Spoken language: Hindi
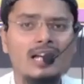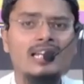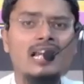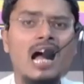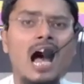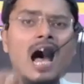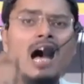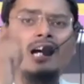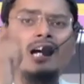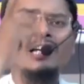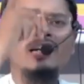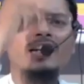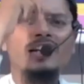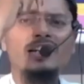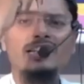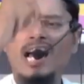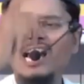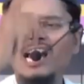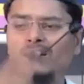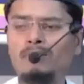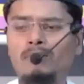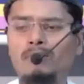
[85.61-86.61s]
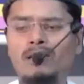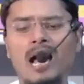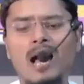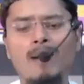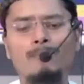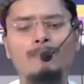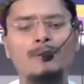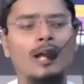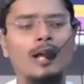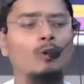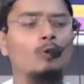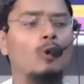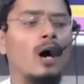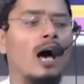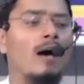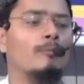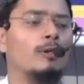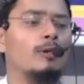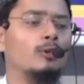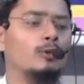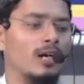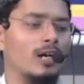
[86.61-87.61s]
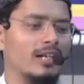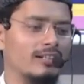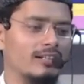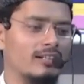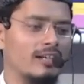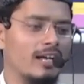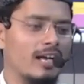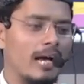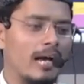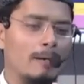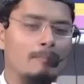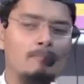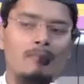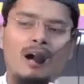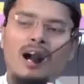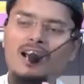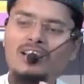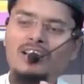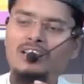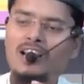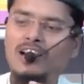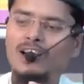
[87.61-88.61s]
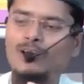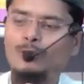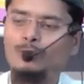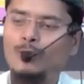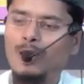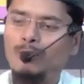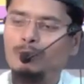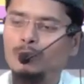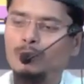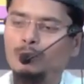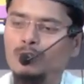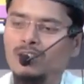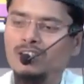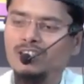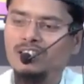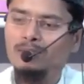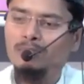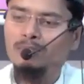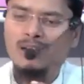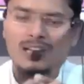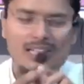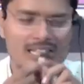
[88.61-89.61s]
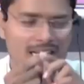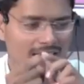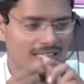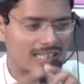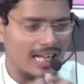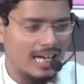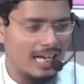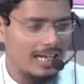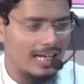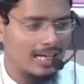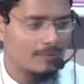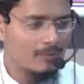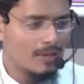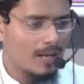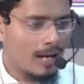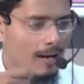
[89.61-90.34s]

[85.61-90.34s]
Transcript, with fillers: कि आखिरी टाइम में आपका लुआब तुहन अम्मा आयशा के लुआब तुहन से मिल जाता है